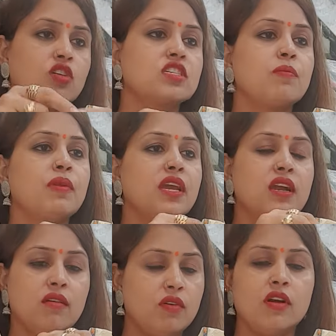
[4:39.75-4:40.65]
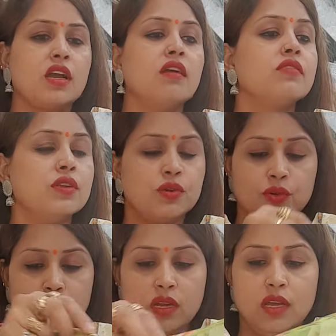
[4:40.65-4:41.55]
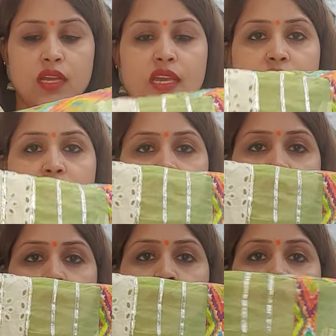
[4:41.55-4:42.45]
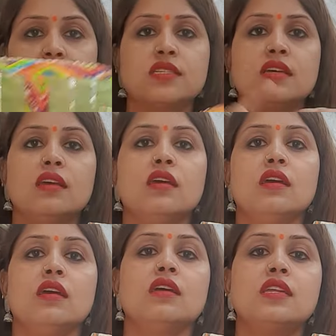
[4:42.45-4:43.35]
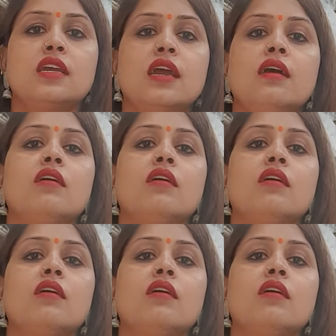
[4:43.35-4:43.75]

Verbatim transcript: और शिपलिक का वर्क है वीडियो ये ये ये पूरा ऐसे ठीक है